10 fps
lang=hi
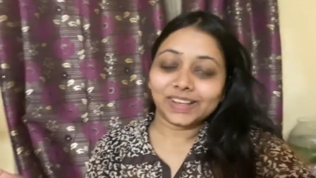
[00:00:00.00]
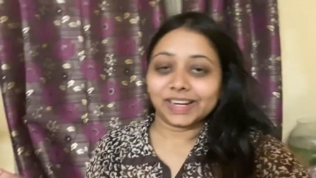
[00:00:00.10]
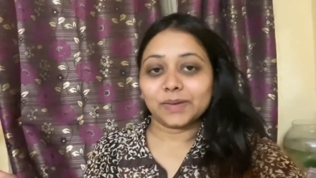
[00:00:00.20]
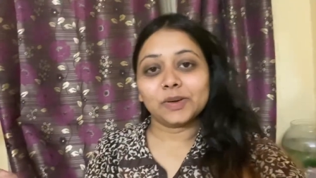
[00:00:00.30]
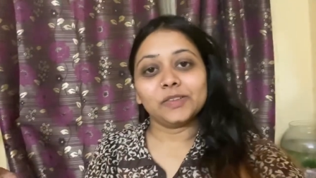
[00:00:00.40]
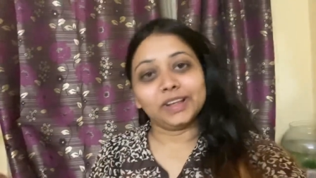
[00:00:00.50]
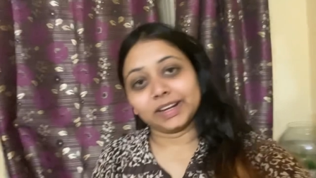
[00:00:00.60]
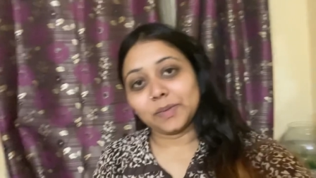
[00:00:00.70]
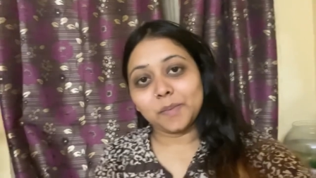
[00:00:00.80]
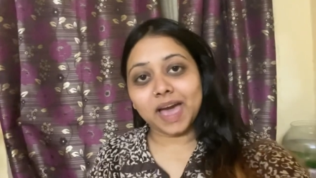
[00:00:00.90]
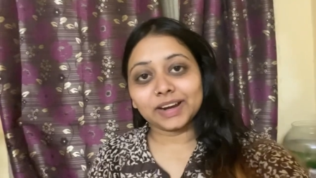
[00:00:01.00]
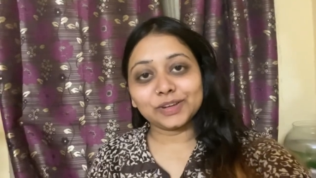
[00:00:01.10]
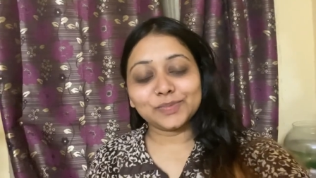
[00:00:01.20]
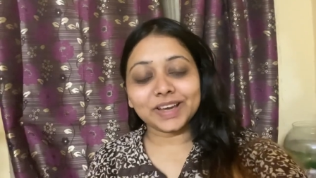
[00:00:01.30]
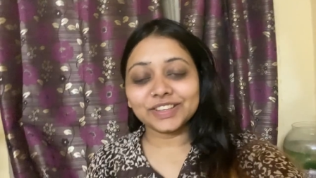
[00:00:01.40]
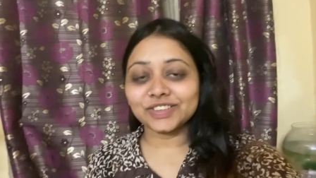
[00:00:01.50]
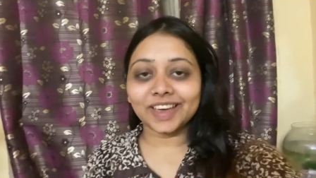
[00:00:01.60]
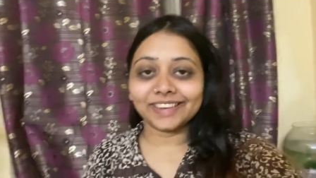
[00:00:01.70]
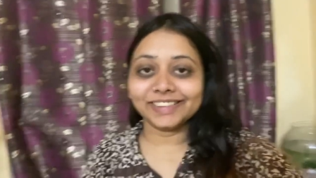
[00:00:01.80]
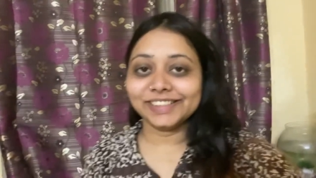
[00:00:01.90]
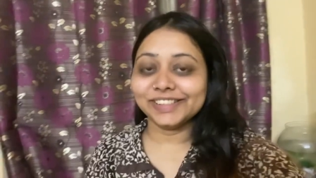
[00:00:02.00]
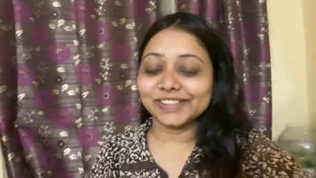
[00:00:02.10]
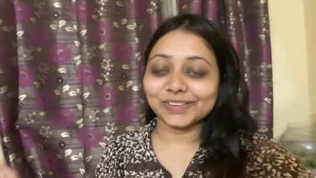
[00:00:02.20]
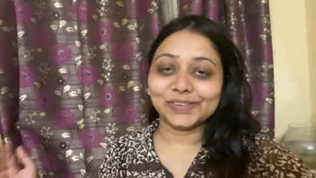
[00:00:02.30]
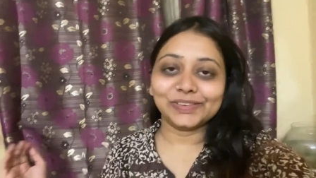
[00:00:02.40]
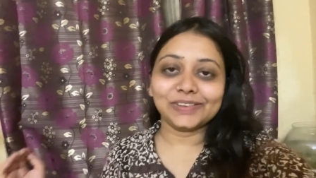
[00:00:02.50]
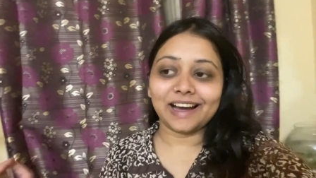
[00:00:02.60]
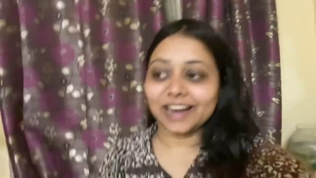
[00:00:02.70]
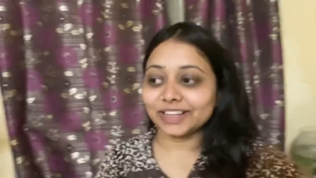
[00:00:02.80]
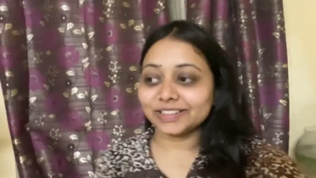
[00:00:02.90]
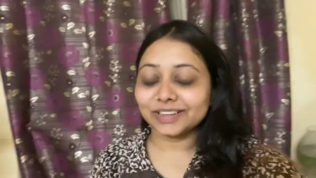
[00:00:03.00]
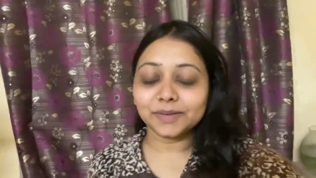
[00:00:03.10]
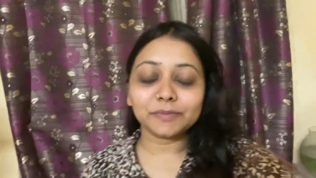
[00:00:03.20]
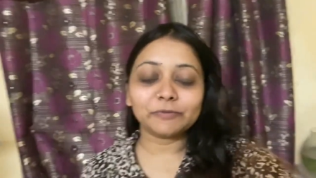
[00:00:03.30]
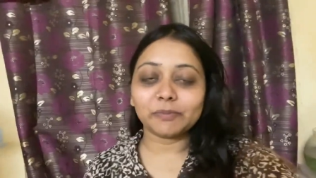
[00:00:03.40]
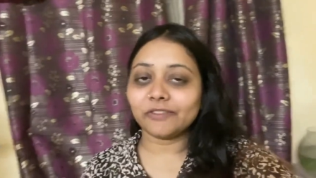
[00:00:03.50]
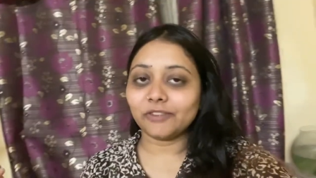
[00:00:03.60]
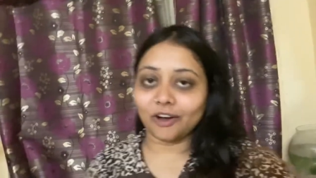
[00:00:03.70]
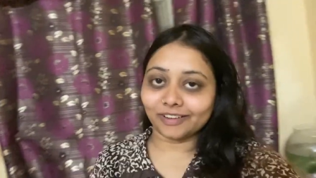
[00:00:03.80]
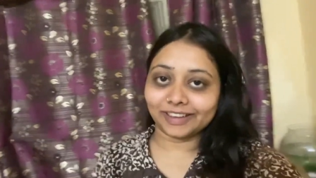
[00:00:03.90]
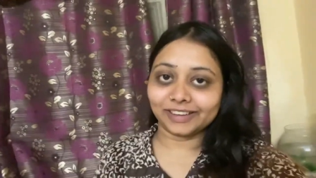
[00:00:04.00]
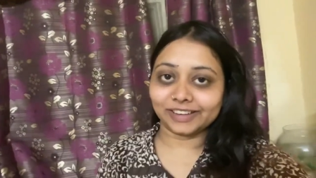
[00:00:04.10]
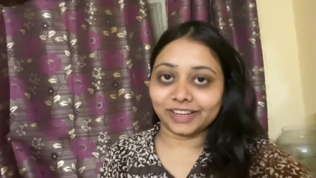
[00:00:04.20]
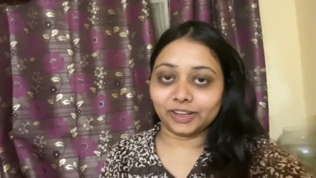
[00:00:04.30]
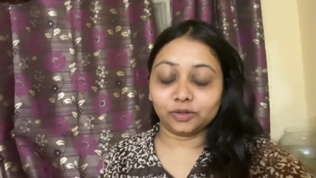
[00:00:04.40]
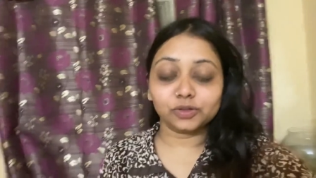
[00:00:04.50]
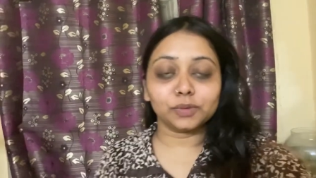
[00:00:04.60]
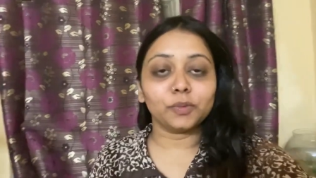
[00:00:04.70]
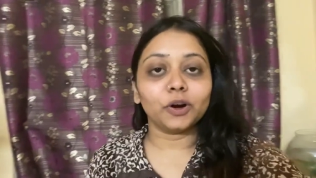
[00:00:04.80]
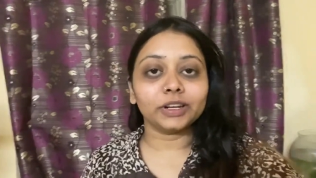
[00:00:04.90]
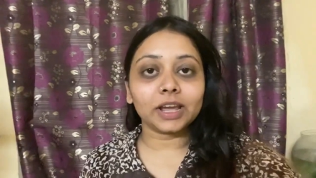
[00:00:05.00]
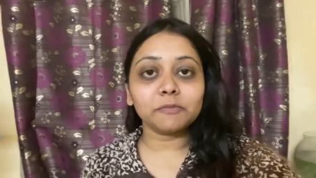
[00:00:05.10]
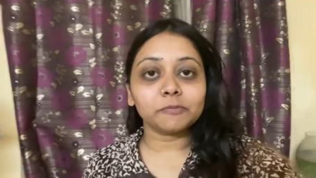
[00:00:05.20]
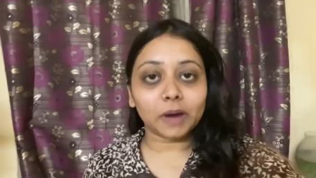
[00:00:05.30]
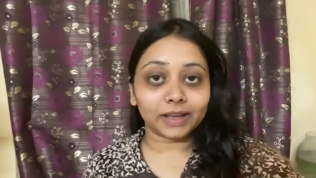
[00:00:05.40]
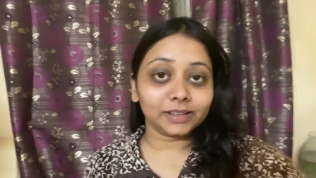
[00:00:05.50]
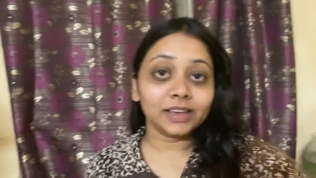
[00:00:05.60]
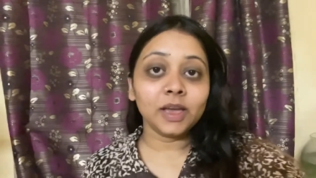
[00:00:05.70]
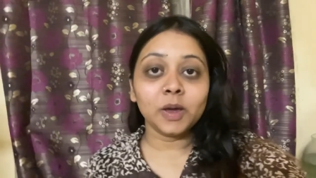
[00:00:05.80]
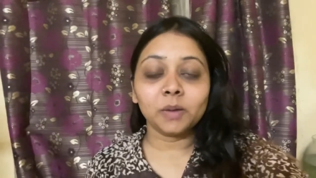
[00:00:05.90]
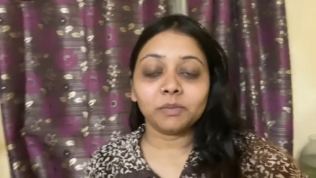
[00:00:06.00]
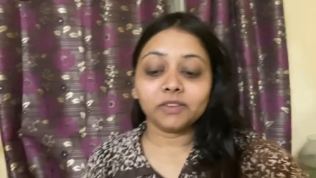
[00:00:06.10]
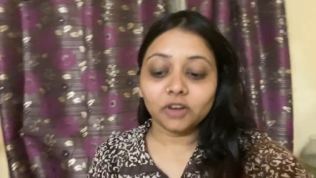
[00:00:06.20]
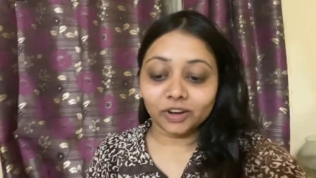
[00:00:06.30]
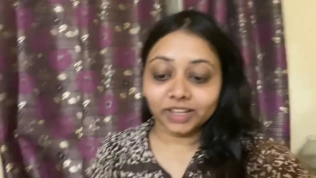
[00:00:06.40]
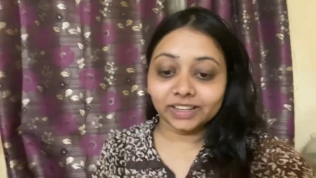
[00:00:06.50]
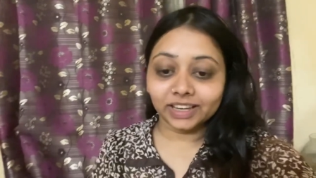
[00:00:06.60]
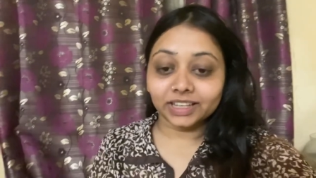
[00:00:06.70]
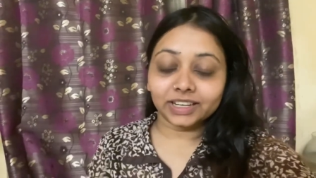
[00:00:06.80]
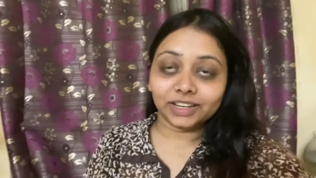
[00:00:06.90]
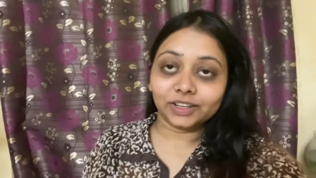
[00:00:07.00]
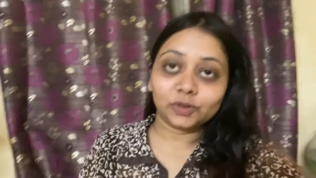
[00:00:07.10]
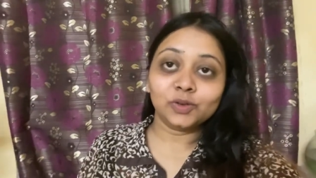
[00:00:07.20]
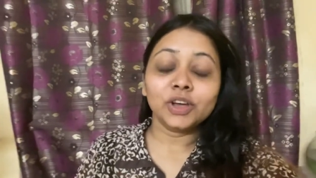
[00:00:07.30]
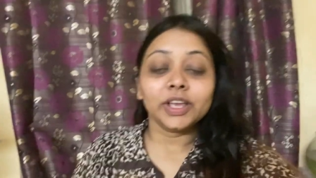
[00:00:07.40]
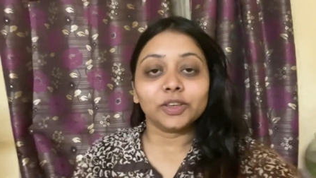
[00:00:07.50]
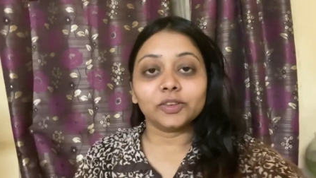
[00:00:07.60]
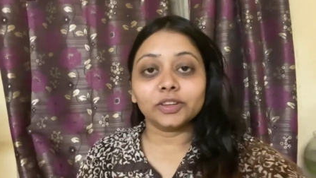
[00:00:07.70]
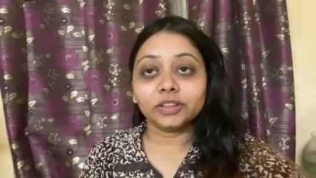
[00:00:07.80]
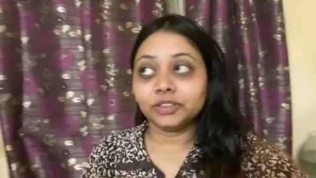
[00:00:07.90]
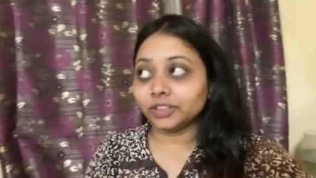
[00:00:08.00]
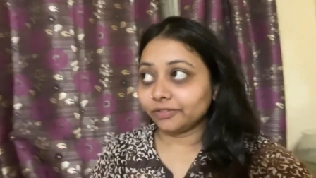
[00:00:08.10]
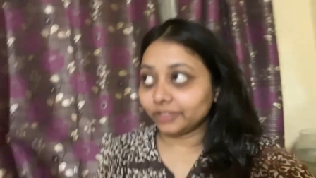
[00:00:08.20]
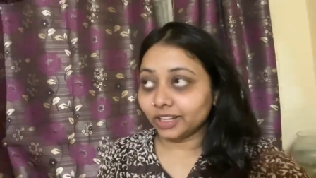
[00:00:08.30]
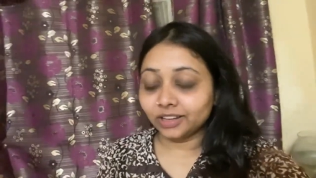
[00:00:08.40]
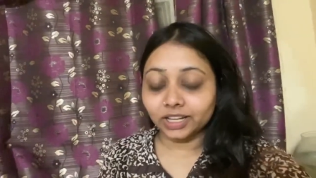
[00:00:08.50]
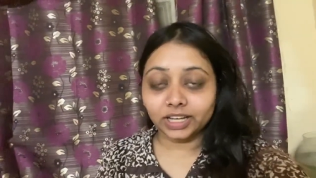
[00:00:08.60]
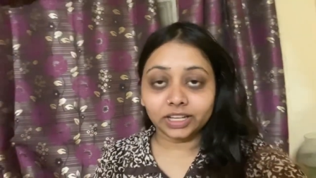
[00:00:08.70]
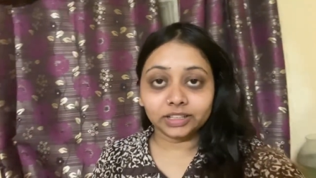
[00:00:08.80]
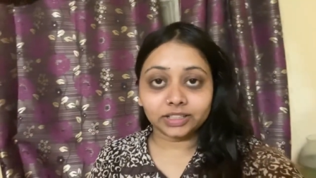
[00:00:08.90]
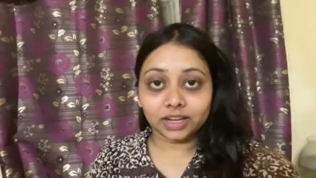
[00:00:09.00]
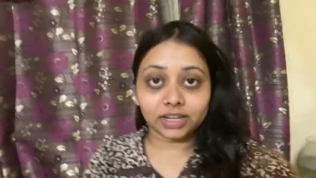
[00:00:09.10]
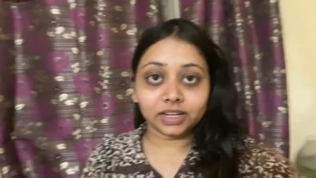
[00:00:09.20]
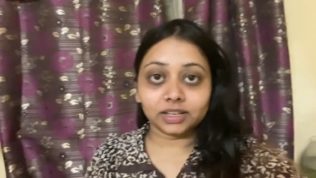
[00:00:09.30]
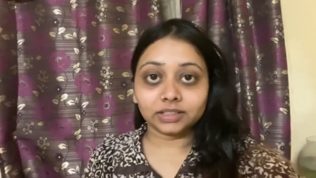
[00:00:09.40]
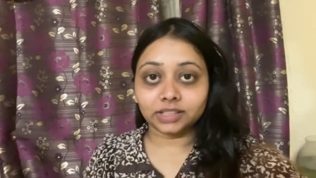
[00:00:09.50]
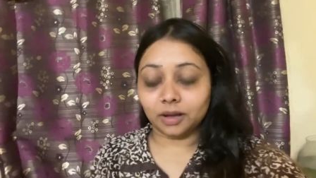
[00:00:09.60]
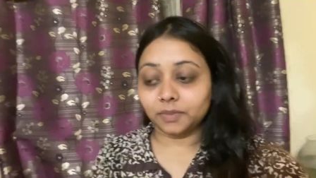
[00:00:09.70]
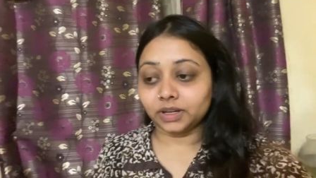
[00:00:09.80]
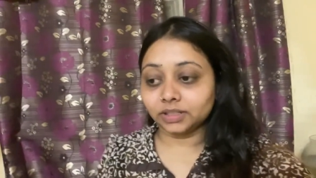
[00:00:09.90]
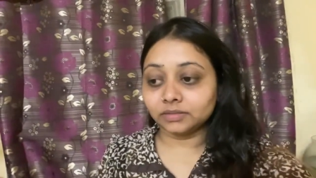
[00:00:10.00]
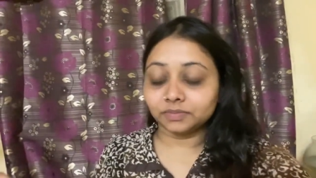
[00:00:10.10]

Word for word: वेलकम और वेलकम बैक टू माय चैनल सो आज ना मैं व्लॉग कर रही हूँ सो so, बहुत टाइम बाद मैं व्लॉगिंग कर रही हूँ क्योंकि शिफ्टिंग के लिए सारा ना सामान